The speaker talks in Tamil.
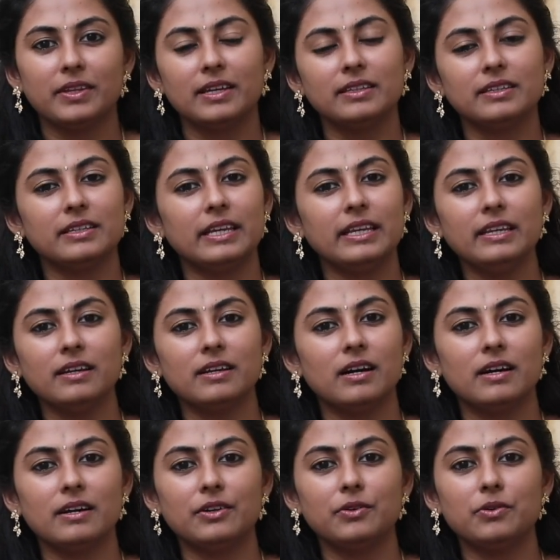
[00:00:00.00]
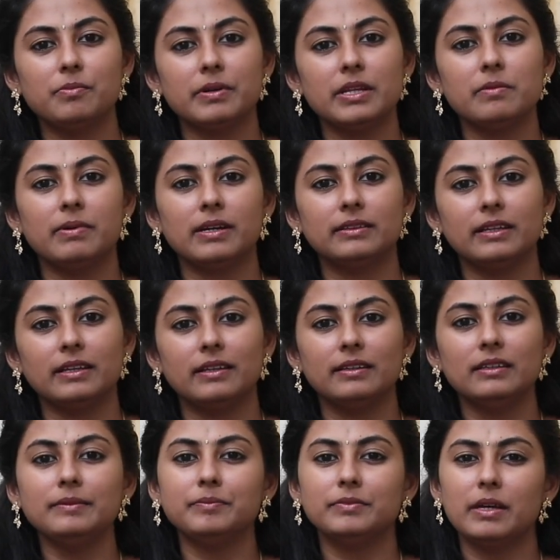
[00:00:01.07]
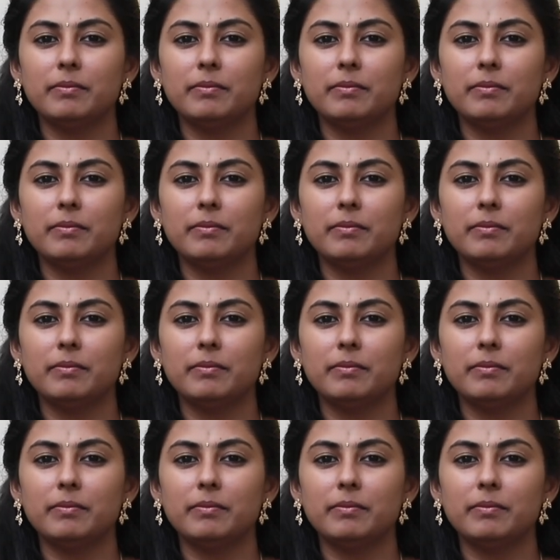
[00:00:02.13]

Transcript: அதுக்கு என்ன காரணம் அப்படின்னு பார்த்தீங்கன்னா